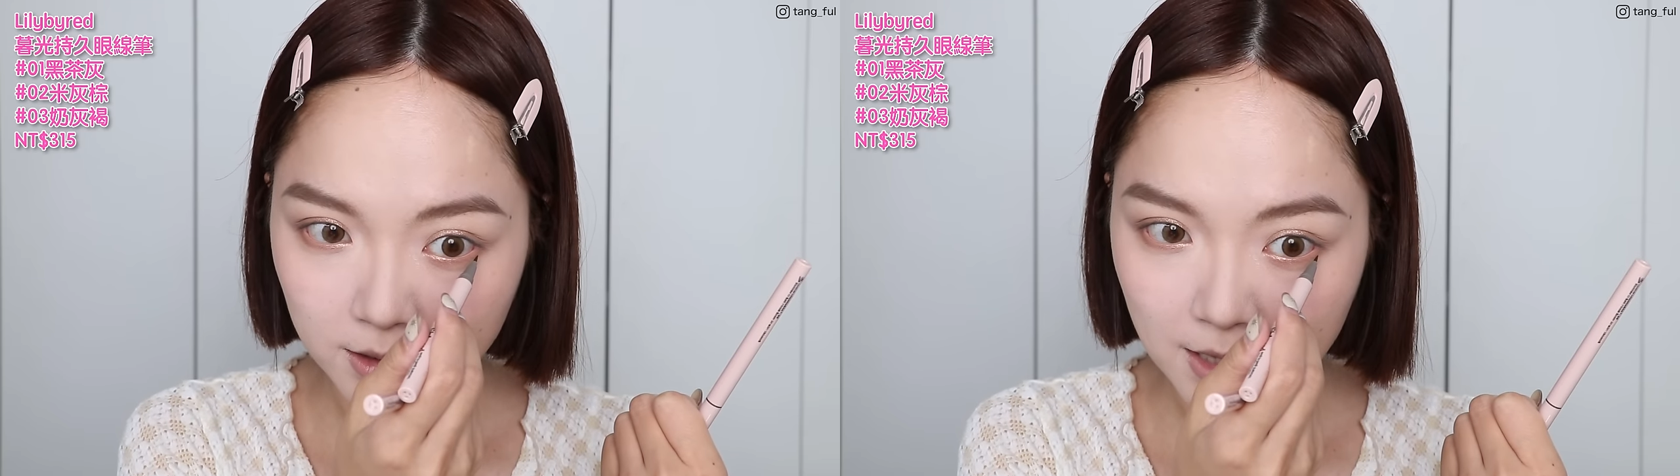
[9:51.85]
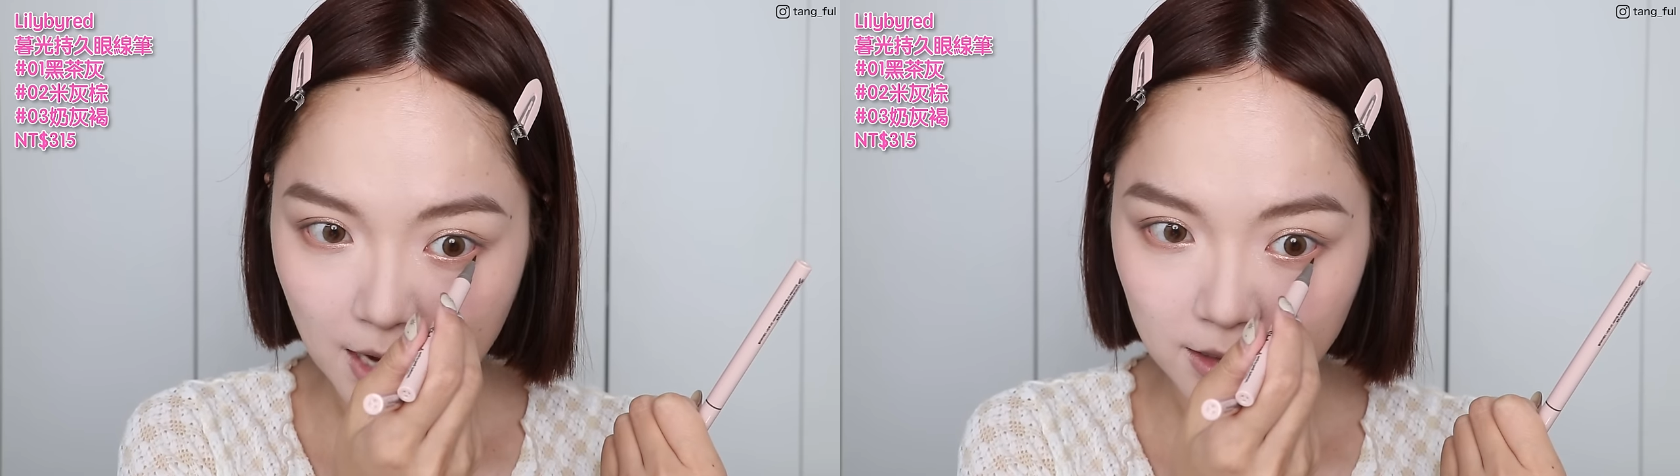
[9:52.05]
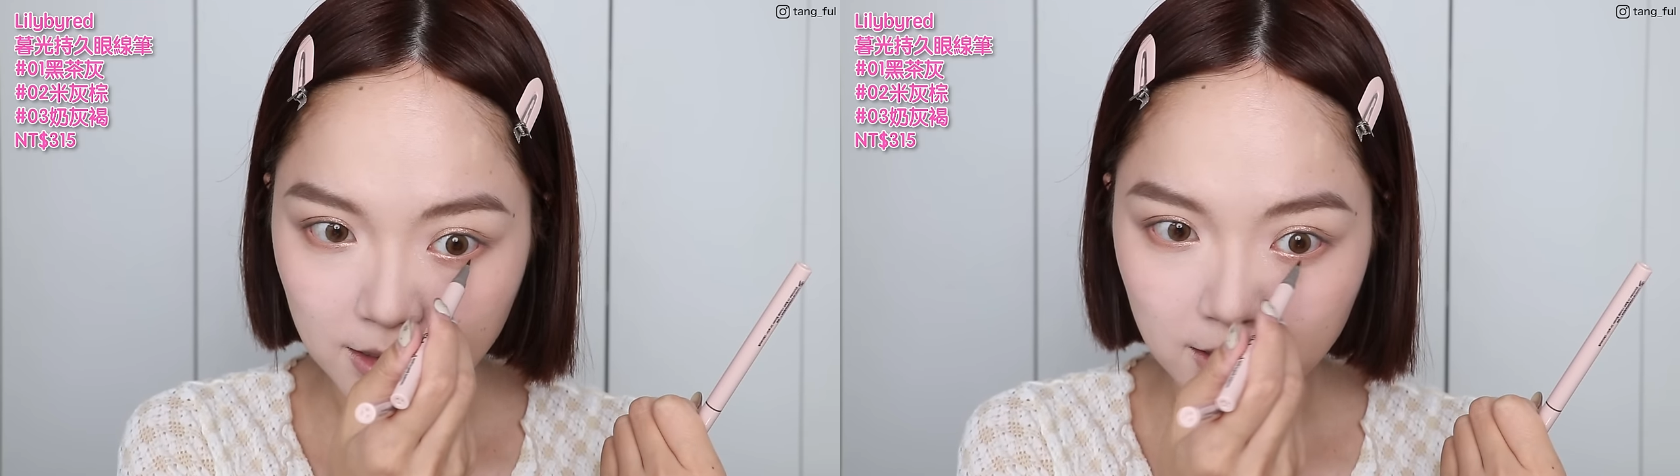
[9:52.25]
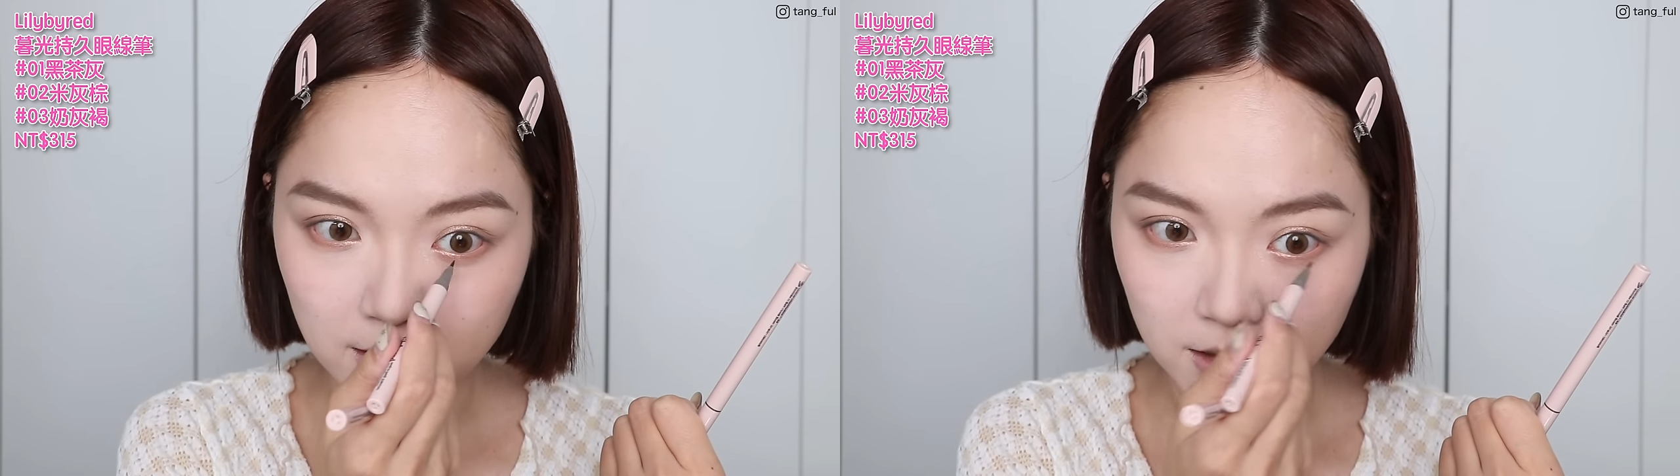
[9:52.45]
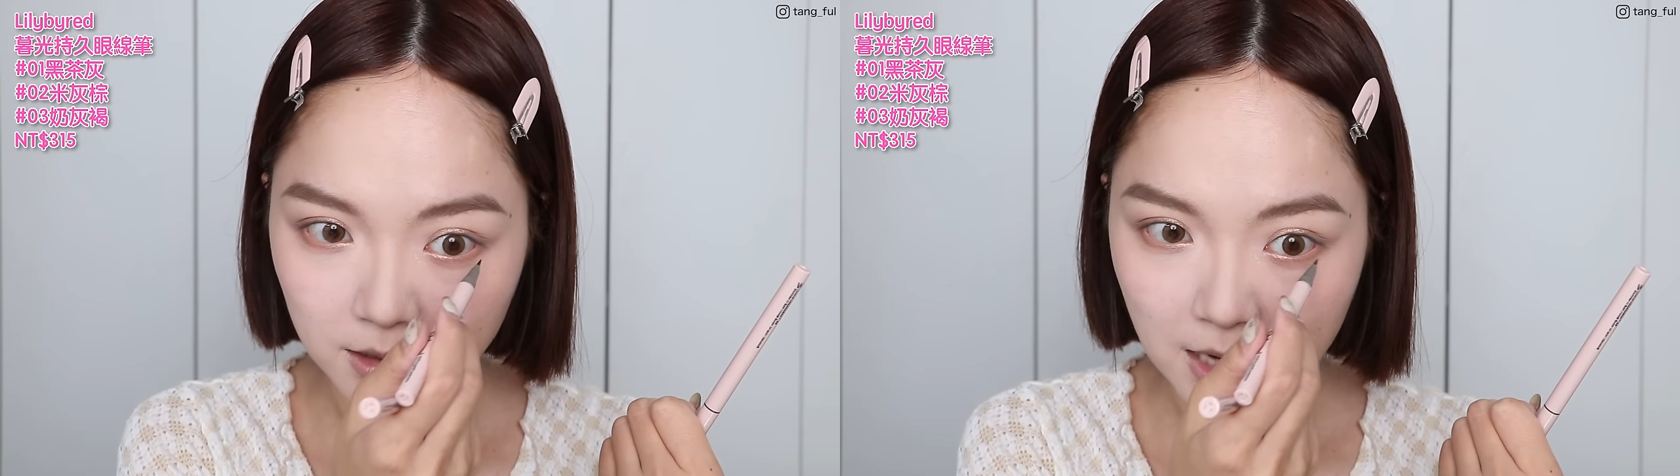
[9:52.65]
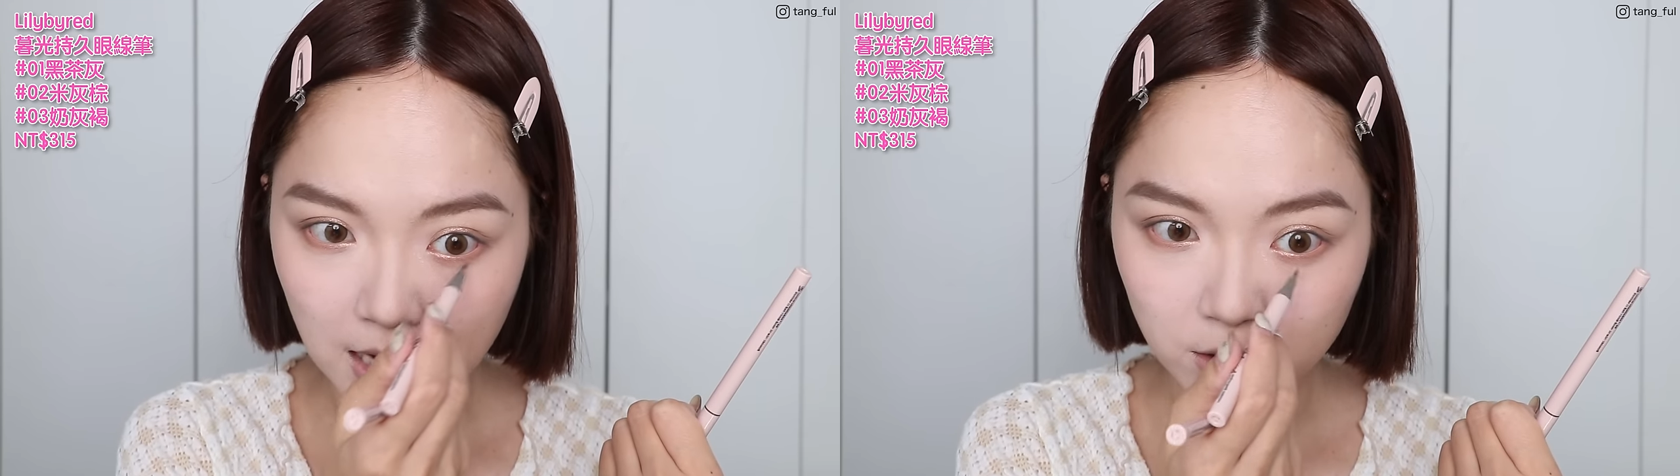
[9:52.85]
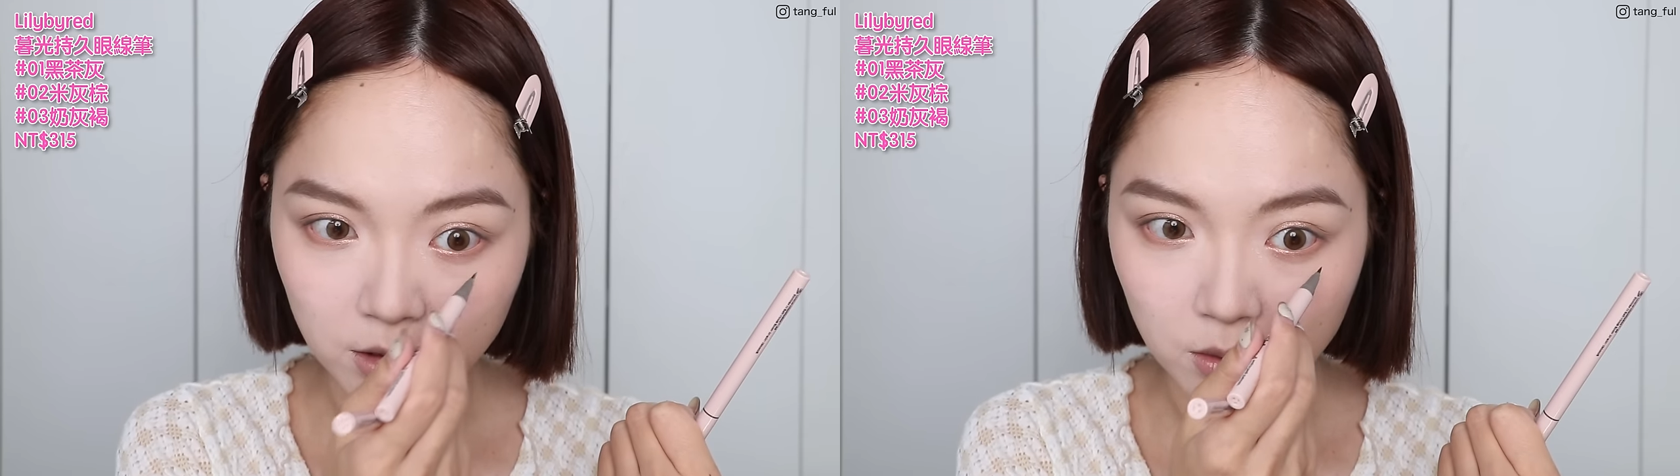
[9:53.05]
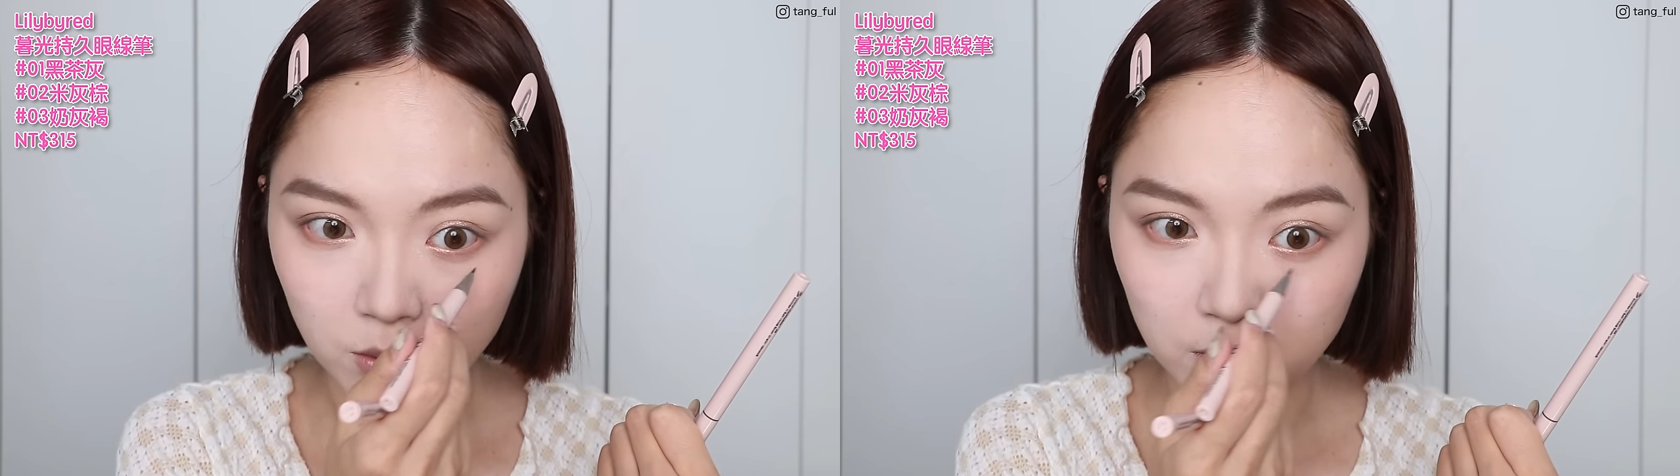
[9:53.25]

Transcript: 下字的加深，